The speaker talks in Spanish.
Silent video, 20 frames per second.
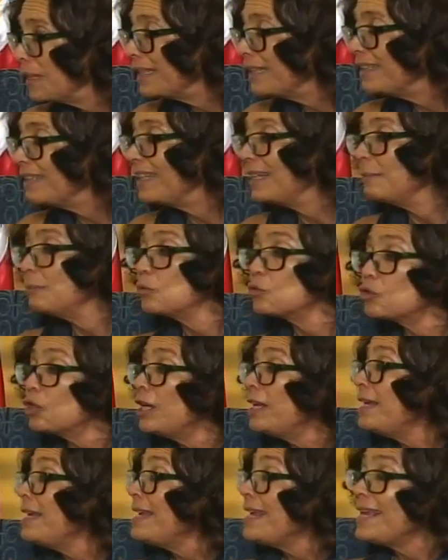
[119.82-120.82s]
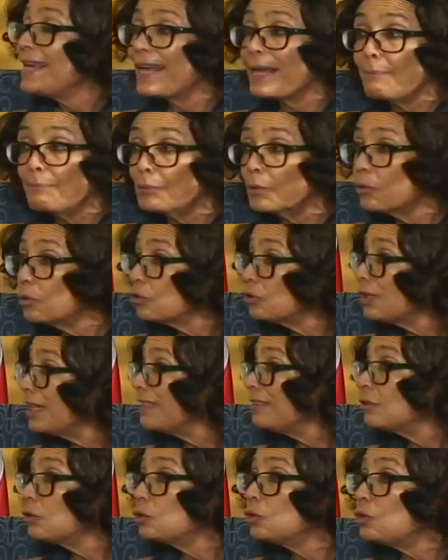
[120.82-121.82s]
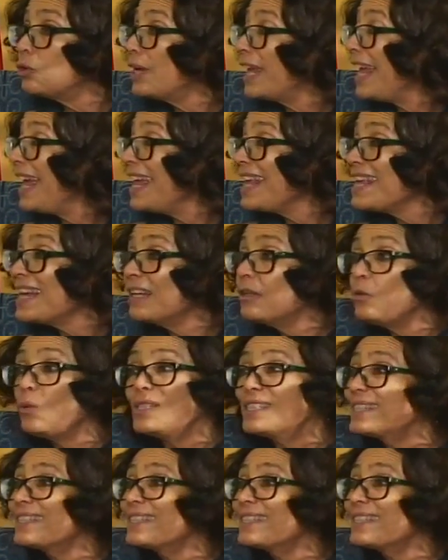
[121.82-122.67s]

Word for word: pretendemos, y que por lo tanto ella no